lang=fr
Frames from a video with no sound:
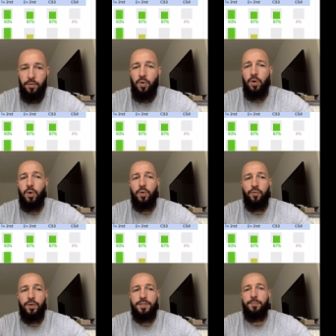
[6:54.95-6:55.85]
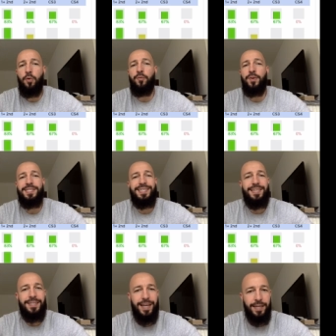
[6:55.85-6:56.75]
Donc encore une fois, c'est pour
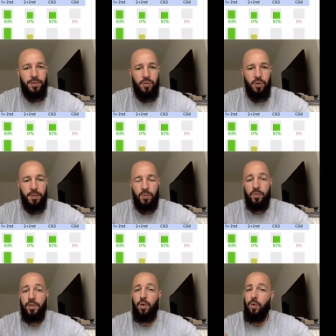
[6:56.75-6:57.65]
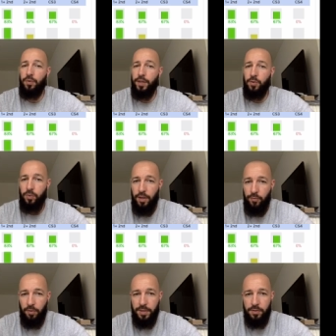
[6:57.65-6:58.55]
faciliter la lecture, parce qu'on sait que quand on a trop
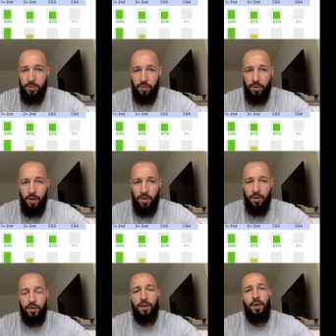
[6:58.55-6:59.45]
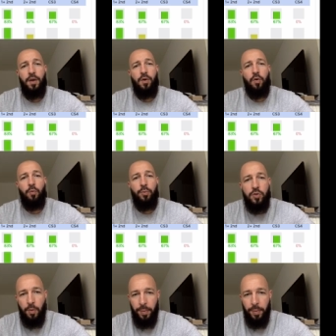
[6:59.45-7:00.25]
d'informations, on peut se